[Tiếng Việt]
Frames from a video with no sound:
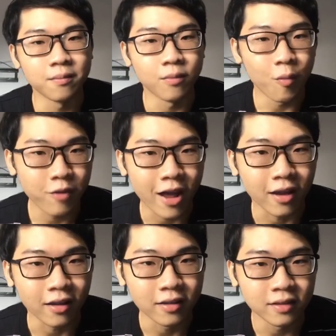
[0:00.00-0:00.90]
mong
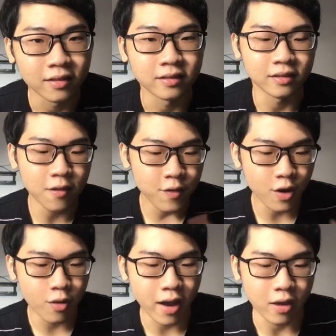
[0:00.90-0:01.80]
rằng cái
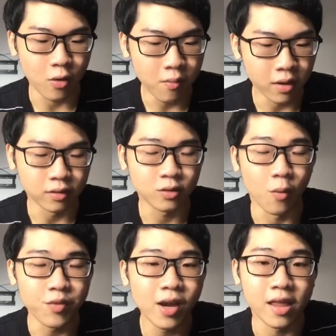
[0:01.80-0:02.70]
video này của mình
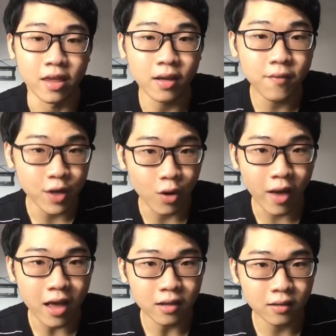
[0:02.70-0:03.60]
cũng như là những cái video
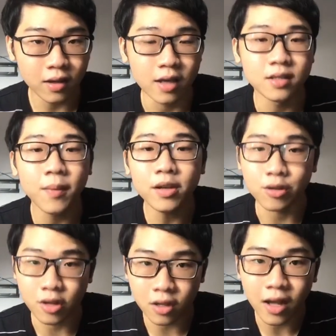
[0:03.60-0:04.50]
khác có thể giúp ích được
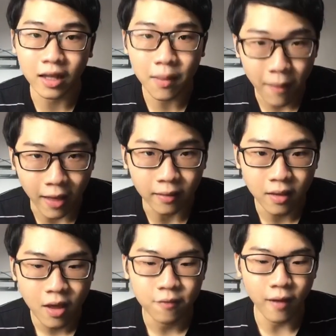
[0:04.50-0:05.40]
cho tất cả các bạn
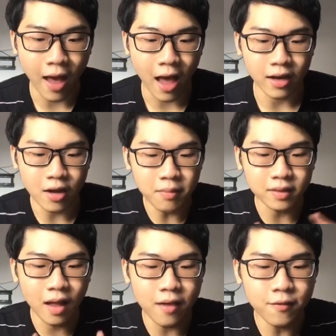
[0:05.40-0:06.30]
và nếu
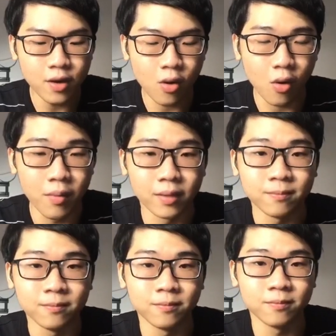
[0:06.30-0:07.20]
mà thấy video của mình
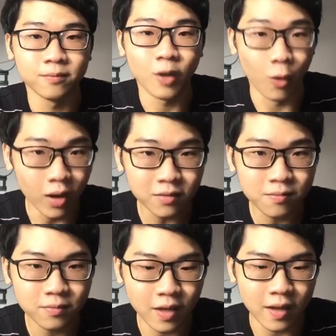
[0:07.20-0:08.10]
hữu ích
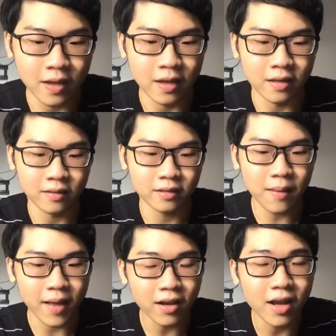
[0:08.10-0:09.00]
thì
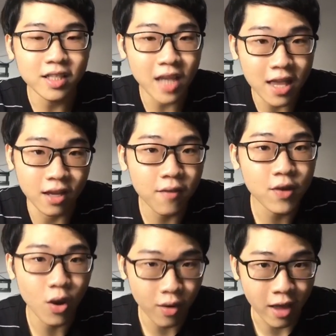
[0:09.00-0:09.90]
các bạn có thể share những cái
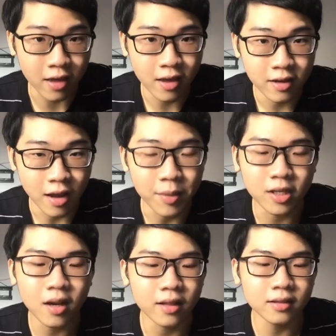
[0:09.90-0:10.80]
video này để mình
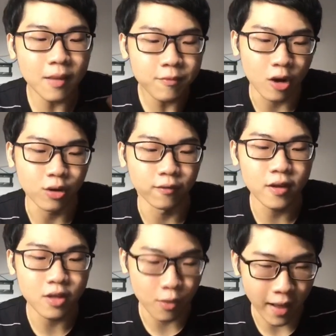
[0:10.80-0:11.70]
có thể tiếp cận được
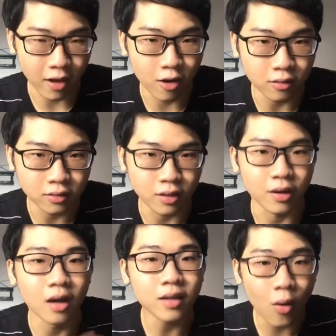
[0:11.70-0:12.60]
với nhiều bạn hơn từ
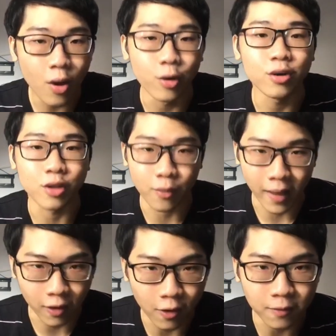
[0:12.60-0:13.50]
đó thấu hiểu được nhiều
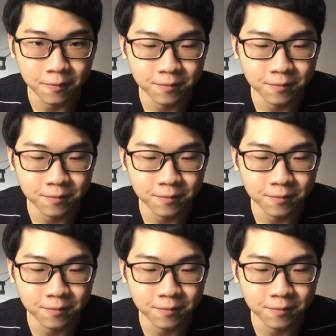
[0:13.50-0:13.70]
bạn hơn